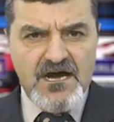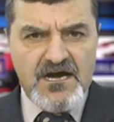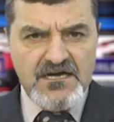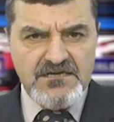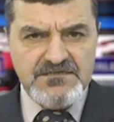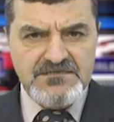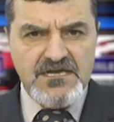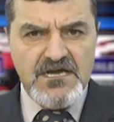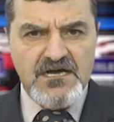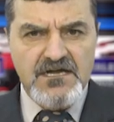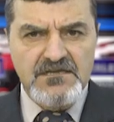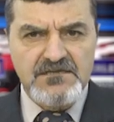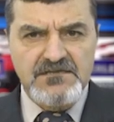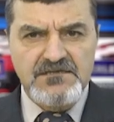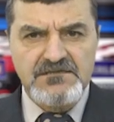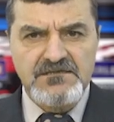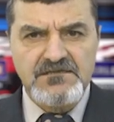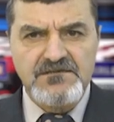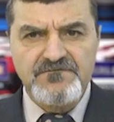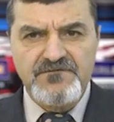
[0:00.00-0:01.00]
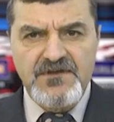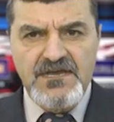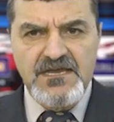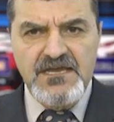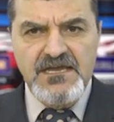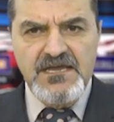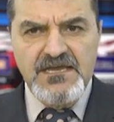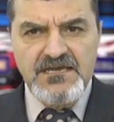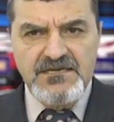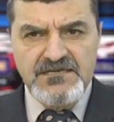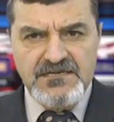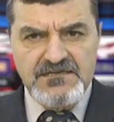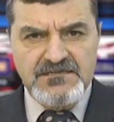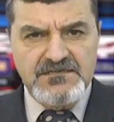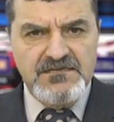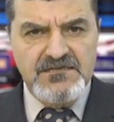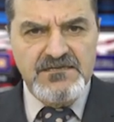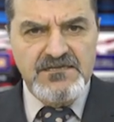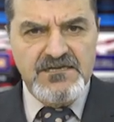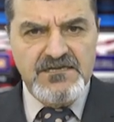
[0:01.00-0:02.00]
Arsa halkının ve
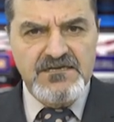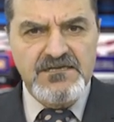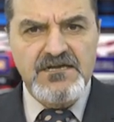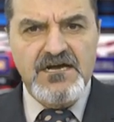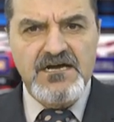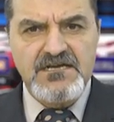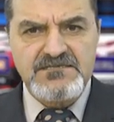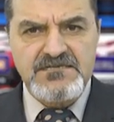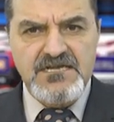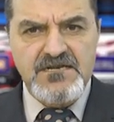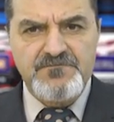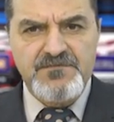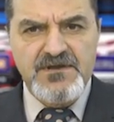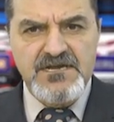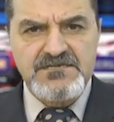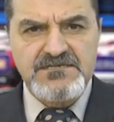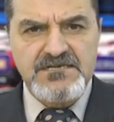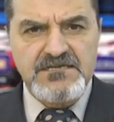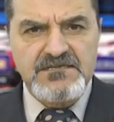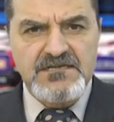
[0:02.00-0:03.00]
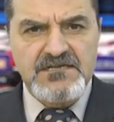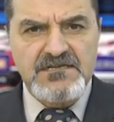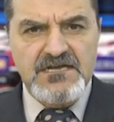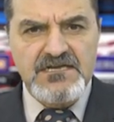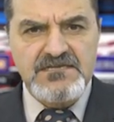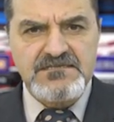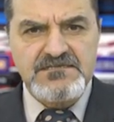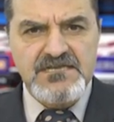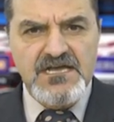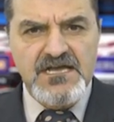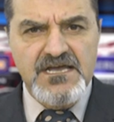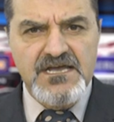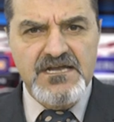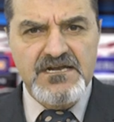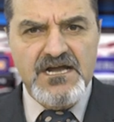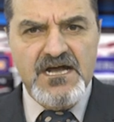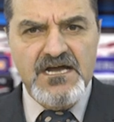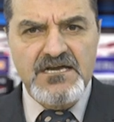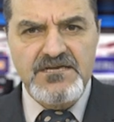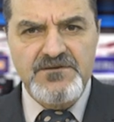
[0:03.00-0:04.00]
yetkililerin Azerbaycan'dan asla
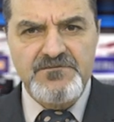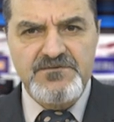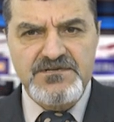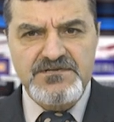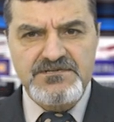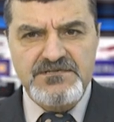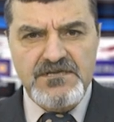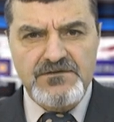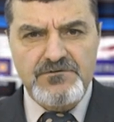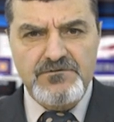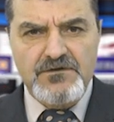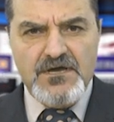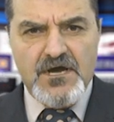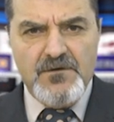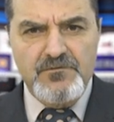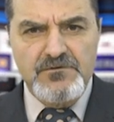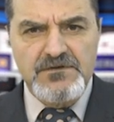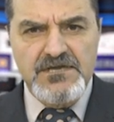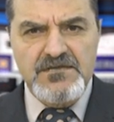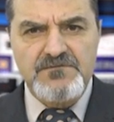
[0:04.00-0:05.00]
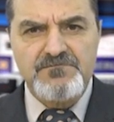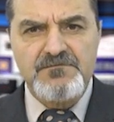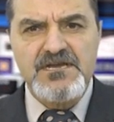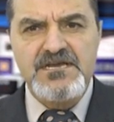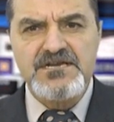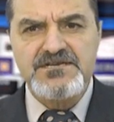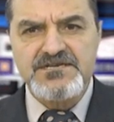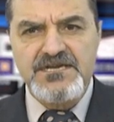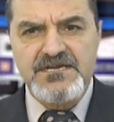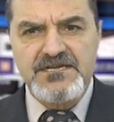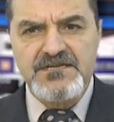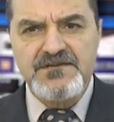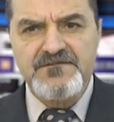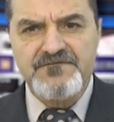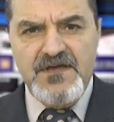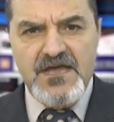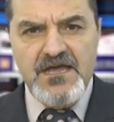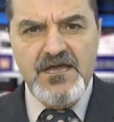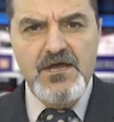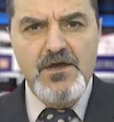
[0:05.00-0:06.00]
herhangi bir statü kabul etmeyeceğini
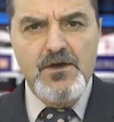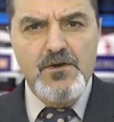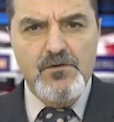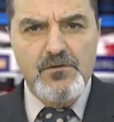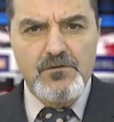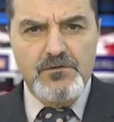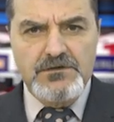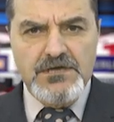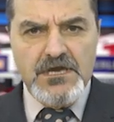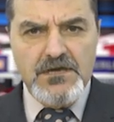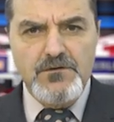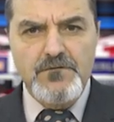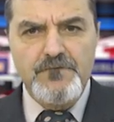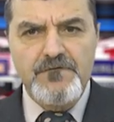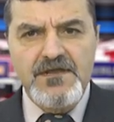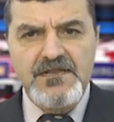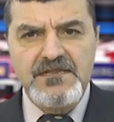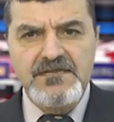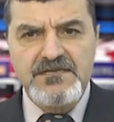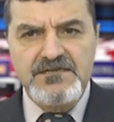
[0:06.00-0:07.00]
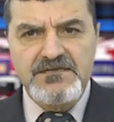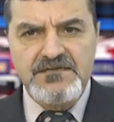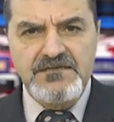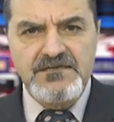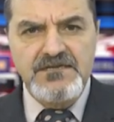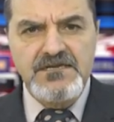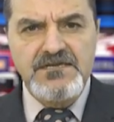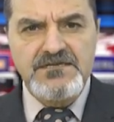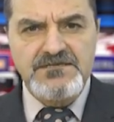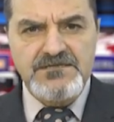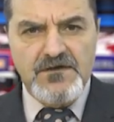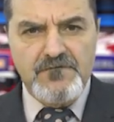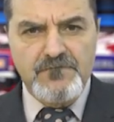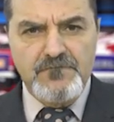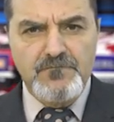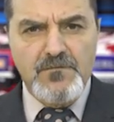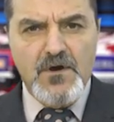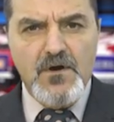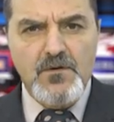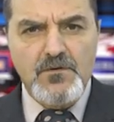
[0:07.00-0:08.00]
ve ülke güvenliğinin
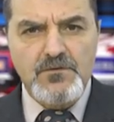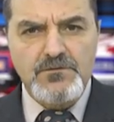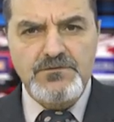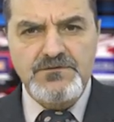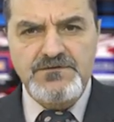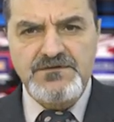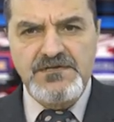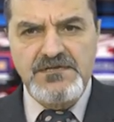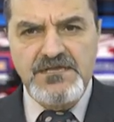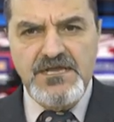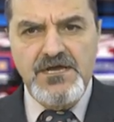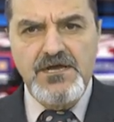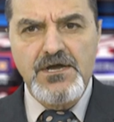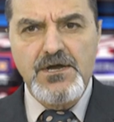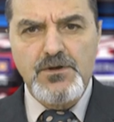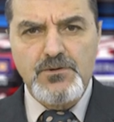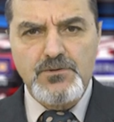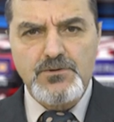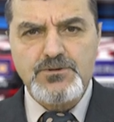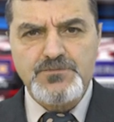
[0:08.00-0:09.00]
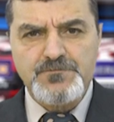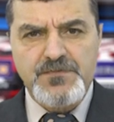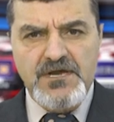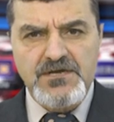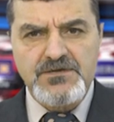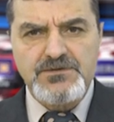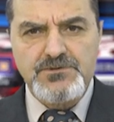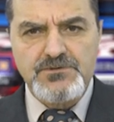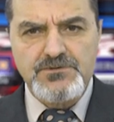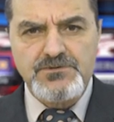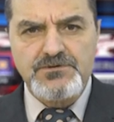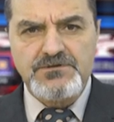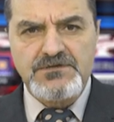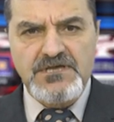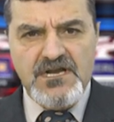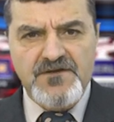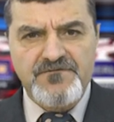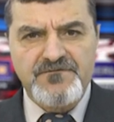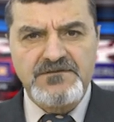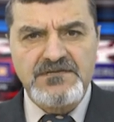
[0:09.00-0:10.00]
savunma ordusu ile Rus barış gücü
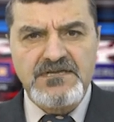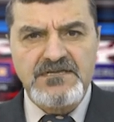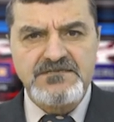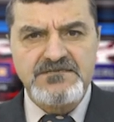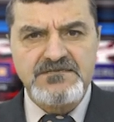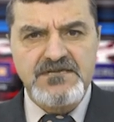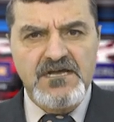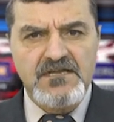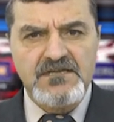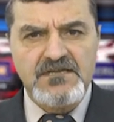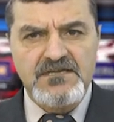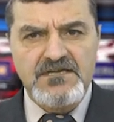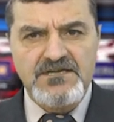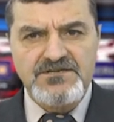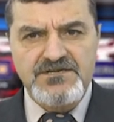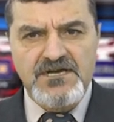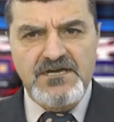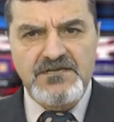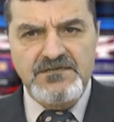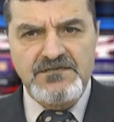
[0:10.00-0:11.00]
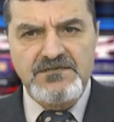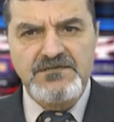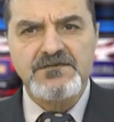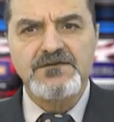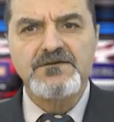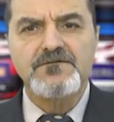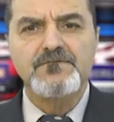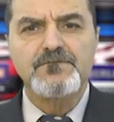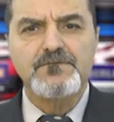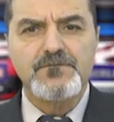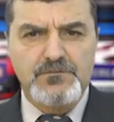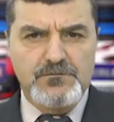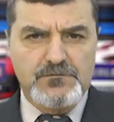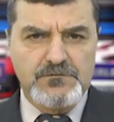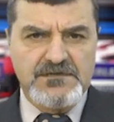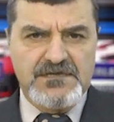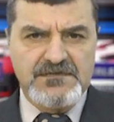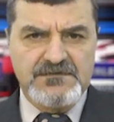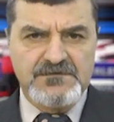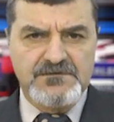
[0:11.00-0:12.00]
tarafından sağlanacağını
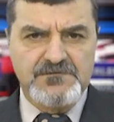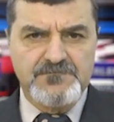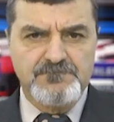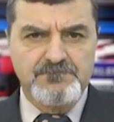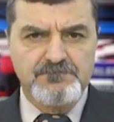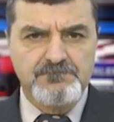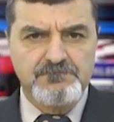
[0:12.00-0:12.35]
vurguladı.